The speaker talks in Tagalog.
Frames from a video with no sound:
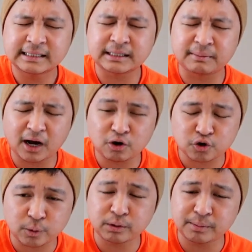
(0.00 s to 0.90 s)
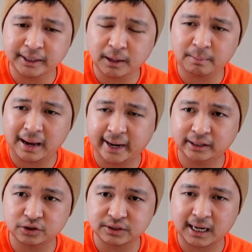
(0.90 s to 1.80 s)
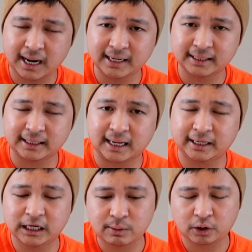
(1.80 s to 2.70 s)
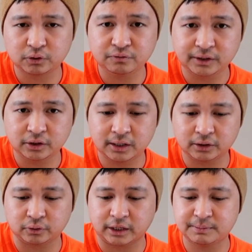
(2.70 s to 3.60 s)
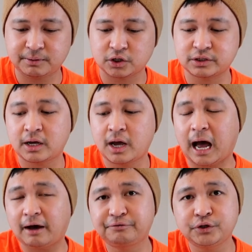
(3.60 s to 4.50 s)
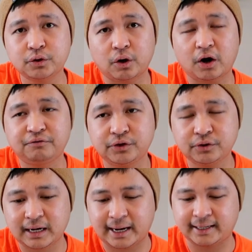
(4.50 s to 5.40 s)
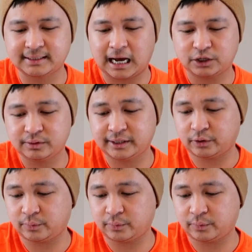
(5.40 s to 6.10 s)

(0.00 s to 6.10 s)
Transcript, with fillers: sa mga gustong bumili ng bahay dito sa Canada, ginawa ko yung video na to. It's because a few of you guys actually